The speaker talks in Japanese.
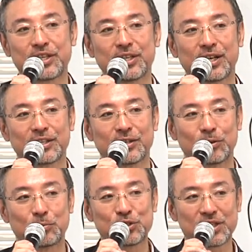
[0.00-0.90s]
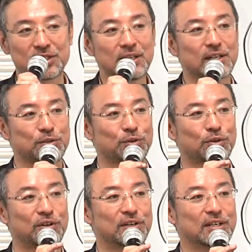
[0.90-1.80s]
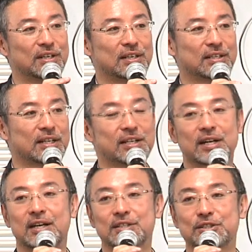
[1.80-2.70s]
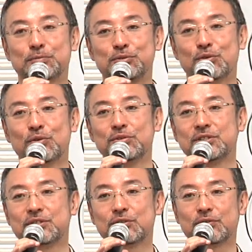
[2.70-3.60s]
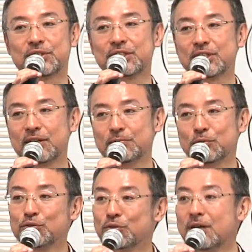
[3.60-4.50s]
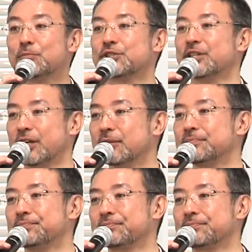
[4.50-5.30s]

好き嫌いっていうのはもしかしたらその何か自分の本質とは違うものかもしれん